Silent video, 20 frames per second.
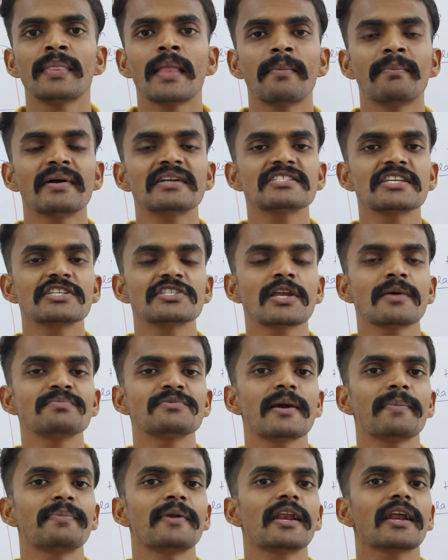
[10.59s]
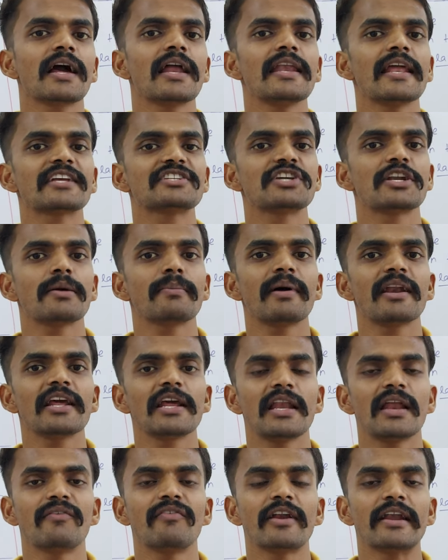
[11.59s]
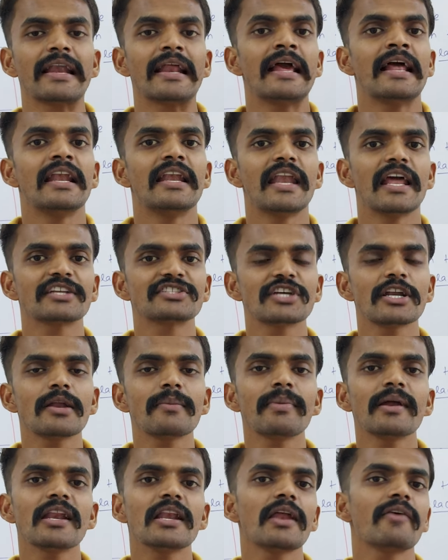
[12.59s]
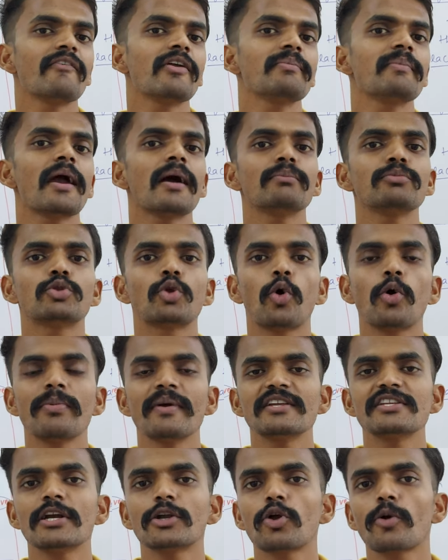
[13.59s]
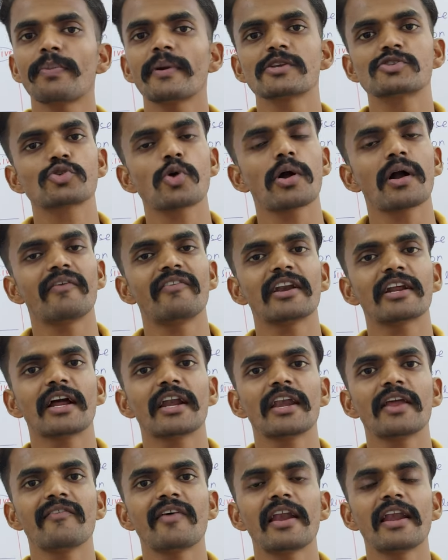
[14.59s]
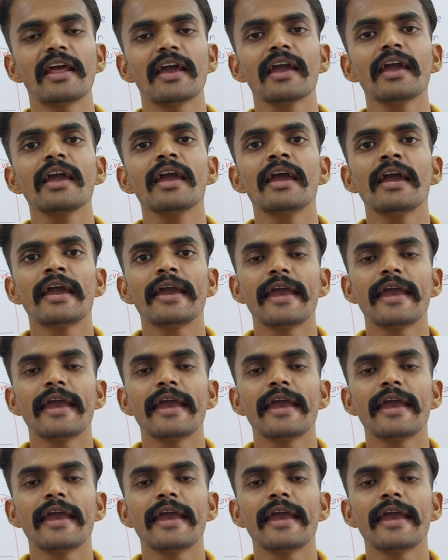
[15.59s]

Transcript: नंबर सिस्टम चैप्टर का लेक्चर नंबर इलेवन लेक्चर नंबर इलेवन में हम दो मेजर टॉपिक्स को कवर करने वाले हैं